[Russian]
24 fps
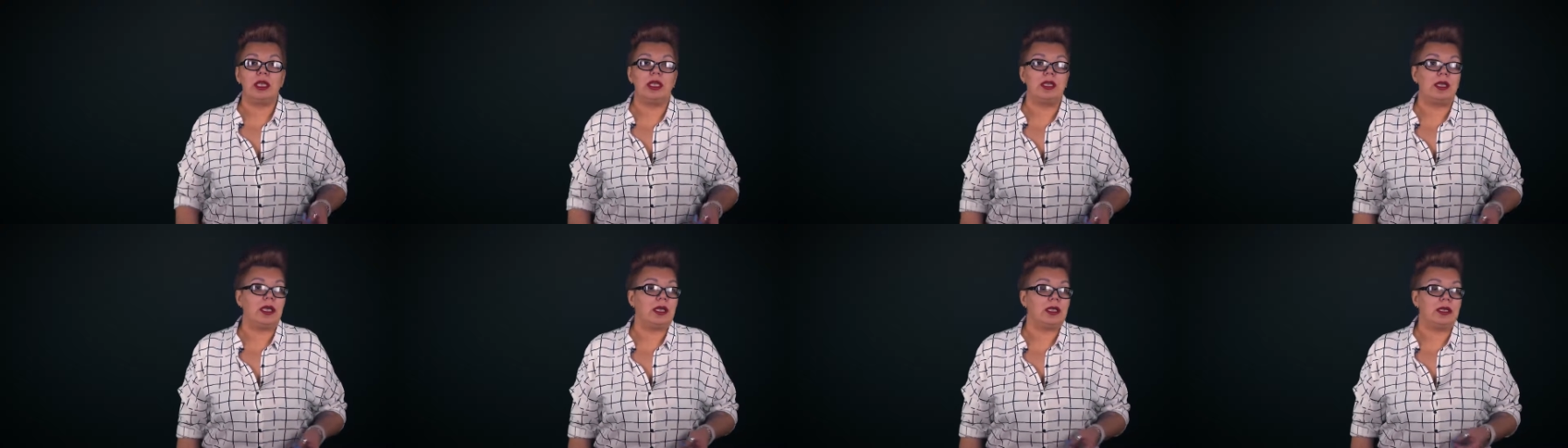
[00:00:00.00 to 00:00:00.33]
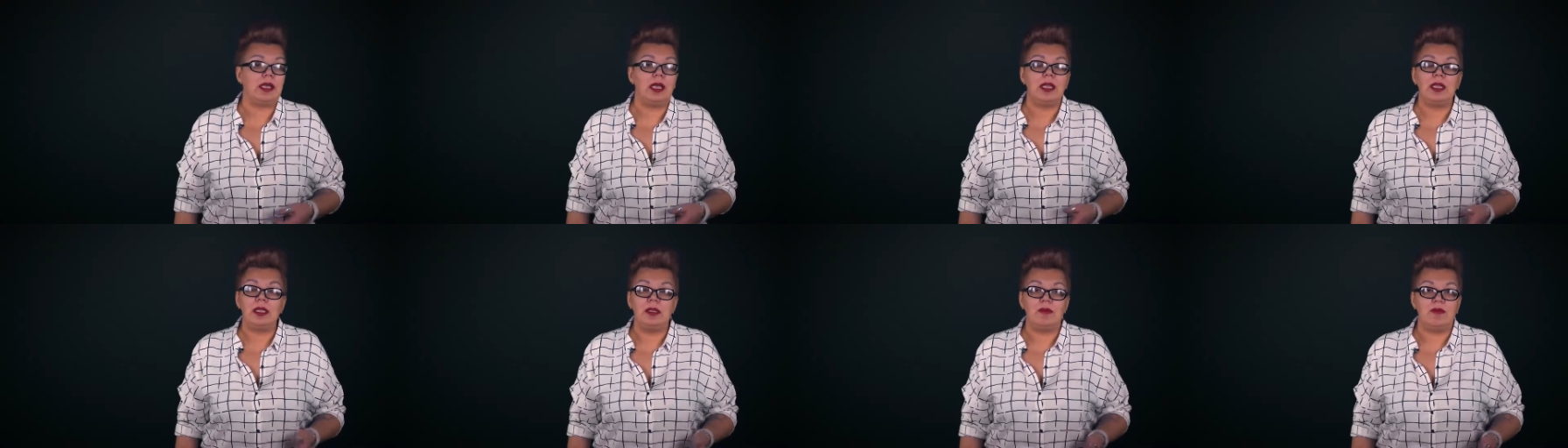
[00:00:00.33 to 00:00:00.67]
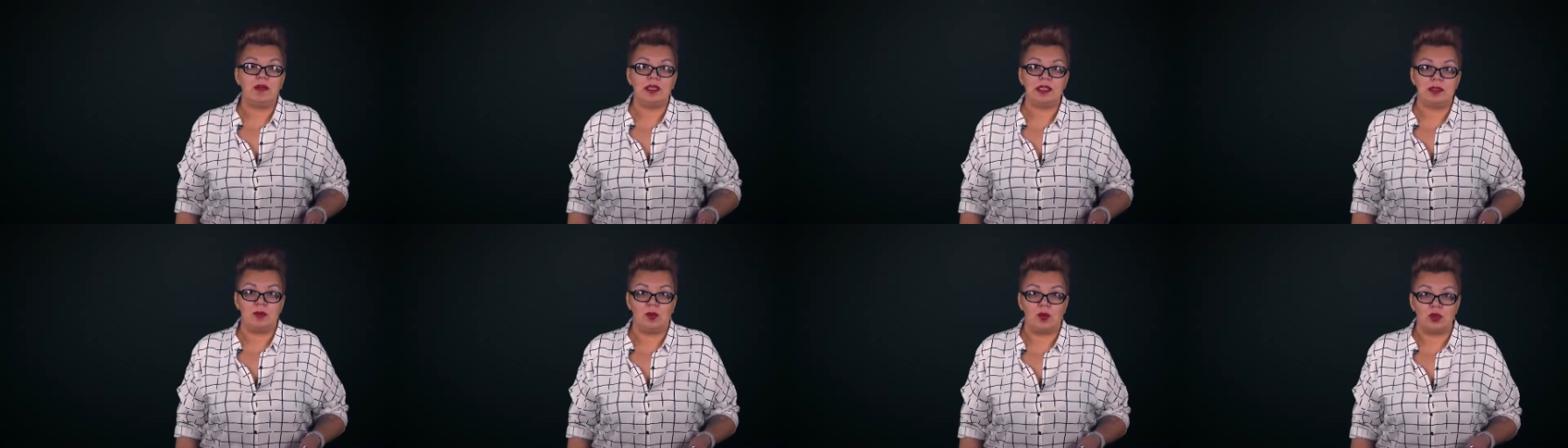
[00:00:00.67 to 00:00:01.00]
и а иногда
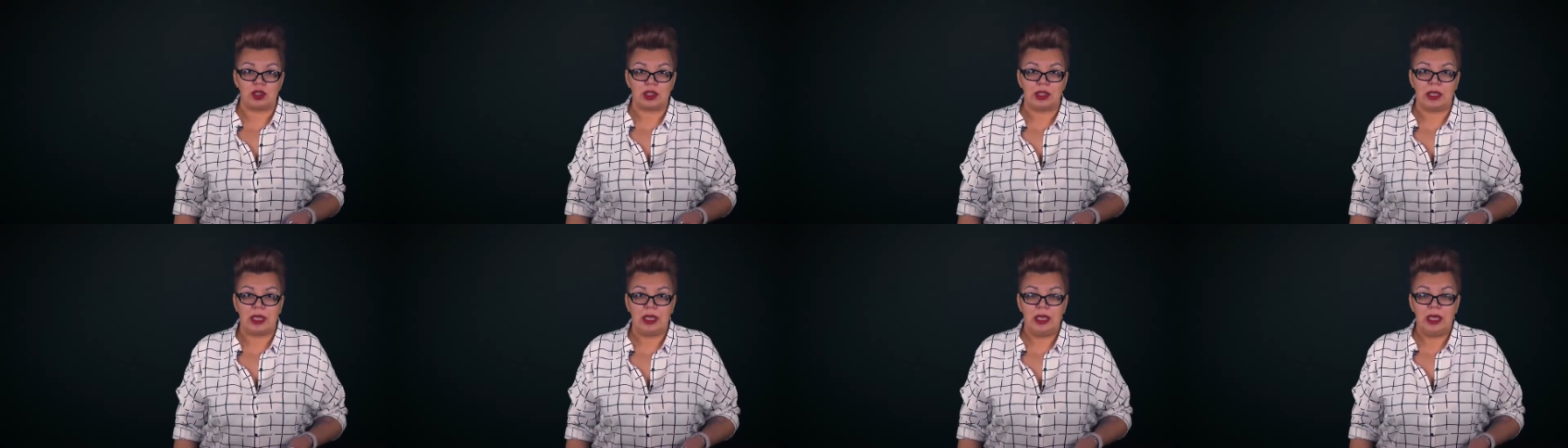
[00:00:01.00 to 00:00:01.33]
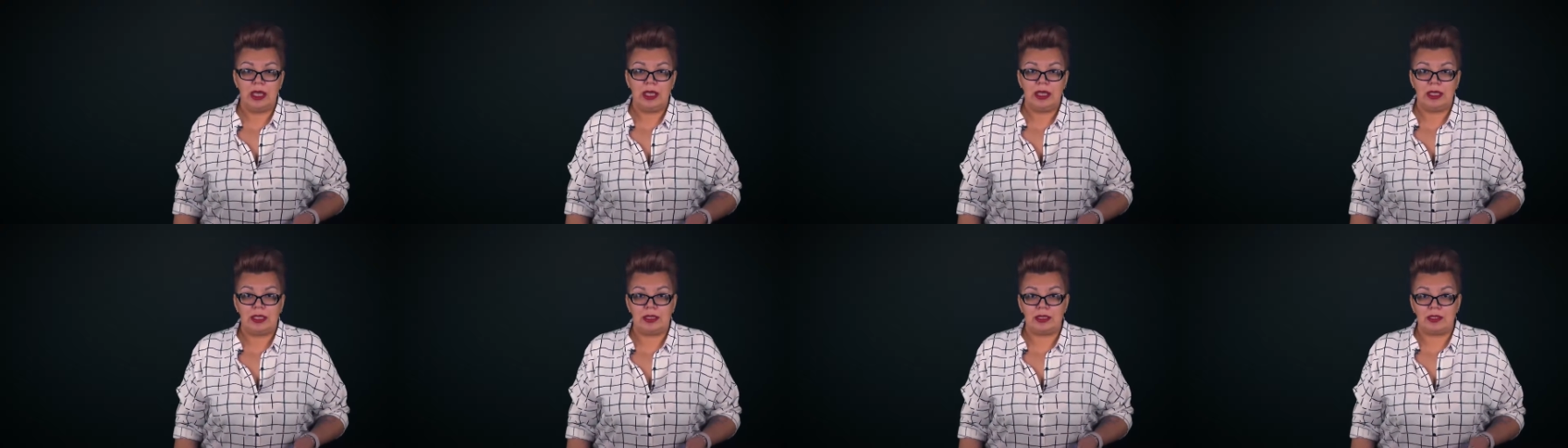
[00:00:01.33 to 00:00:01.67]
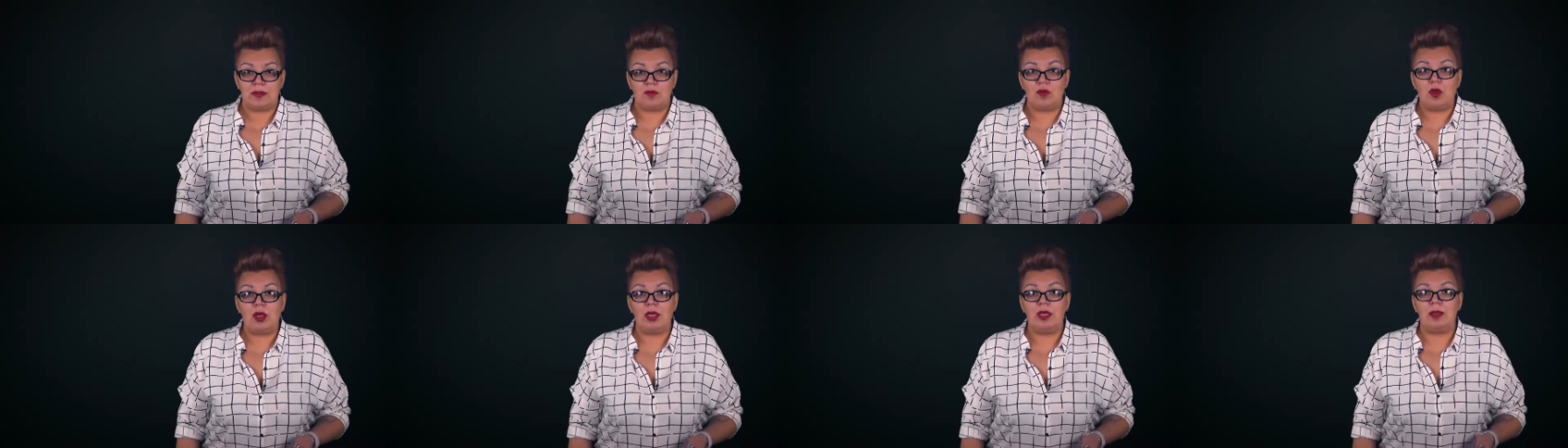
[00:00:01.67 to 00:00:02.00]
невозможно
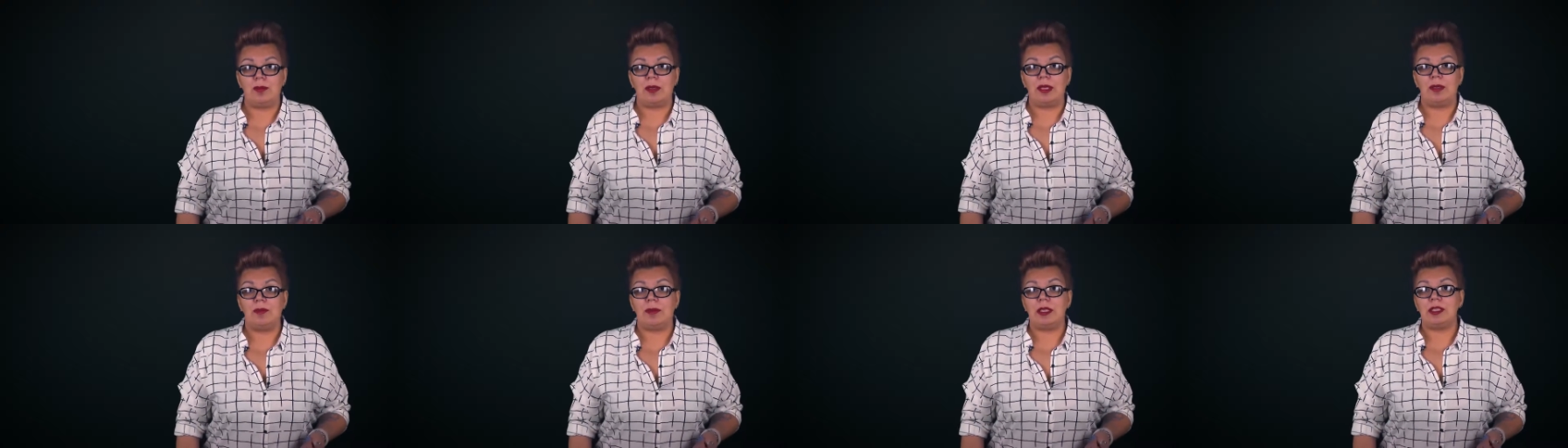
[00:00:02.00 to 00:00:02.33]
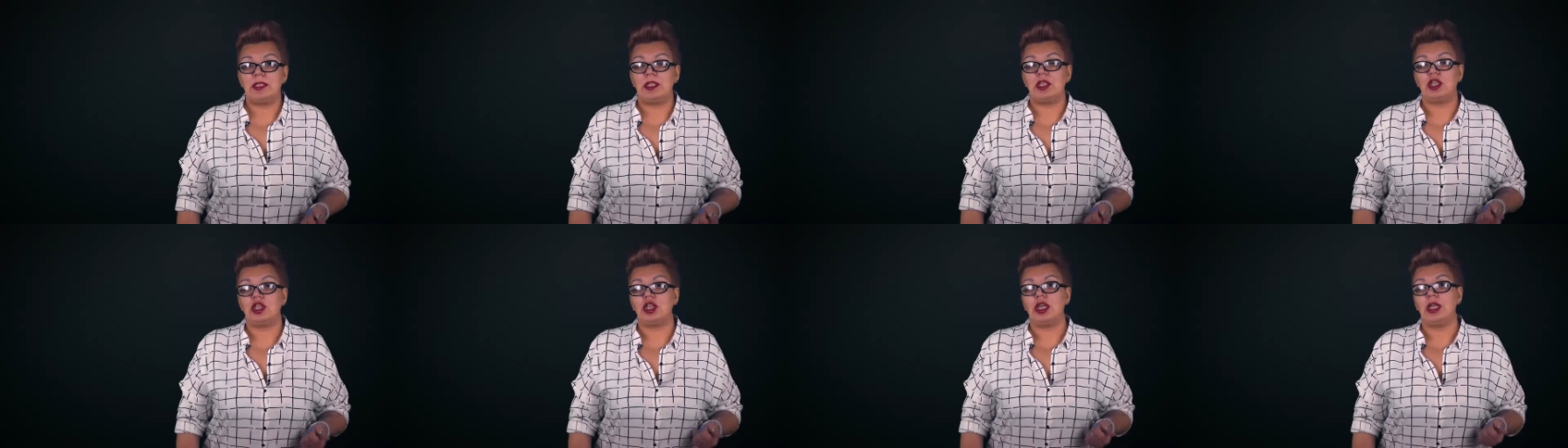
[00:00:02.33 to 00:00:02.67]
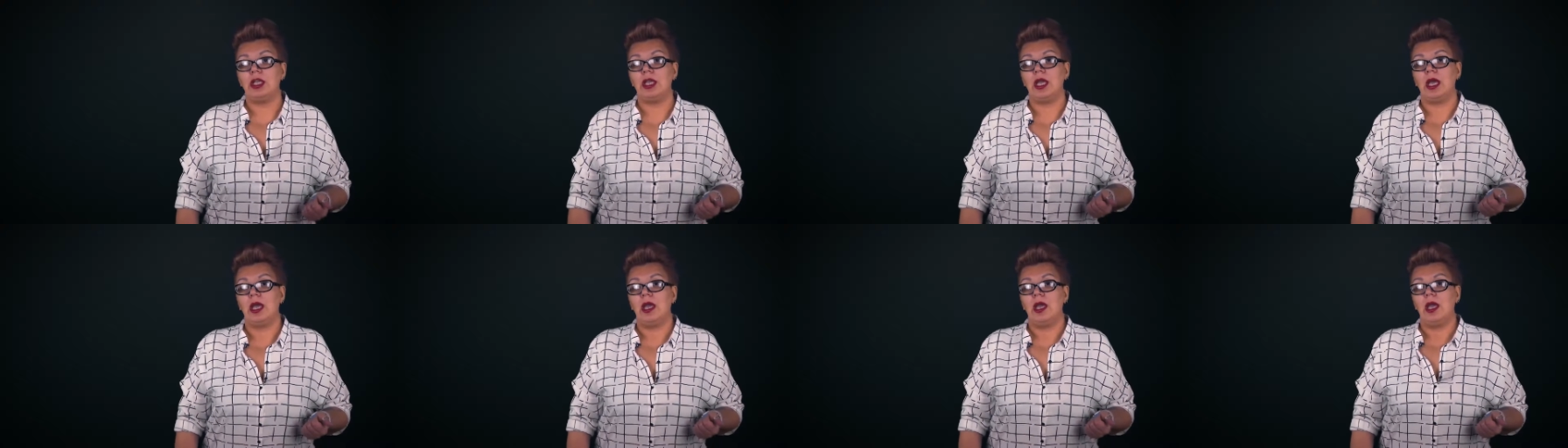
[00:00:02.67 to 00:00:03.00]
индивидуально принимать
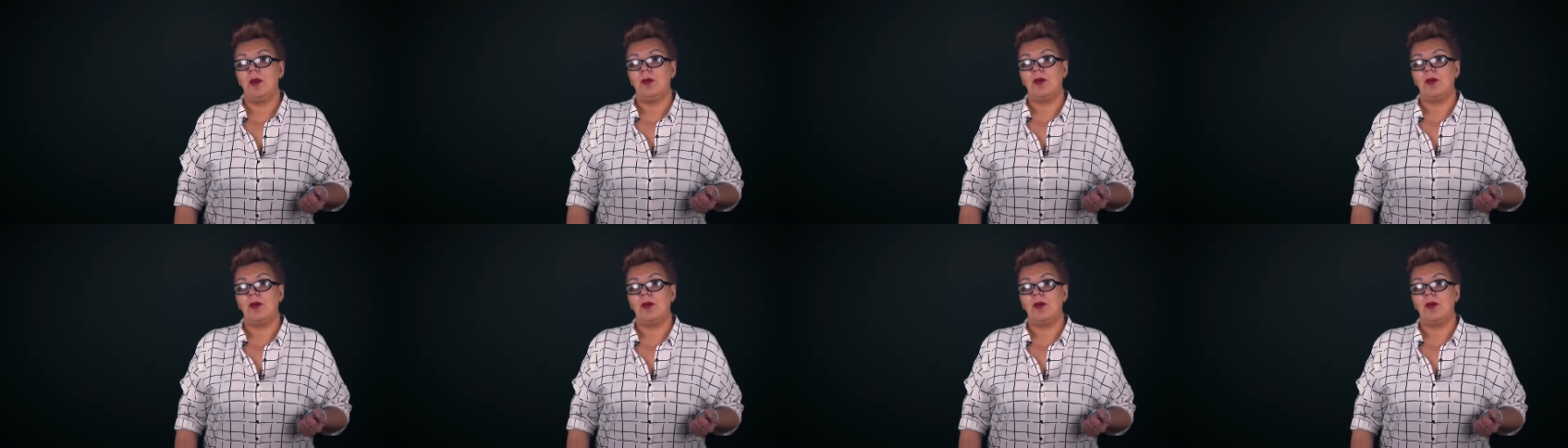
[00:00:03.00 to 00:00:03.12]
решения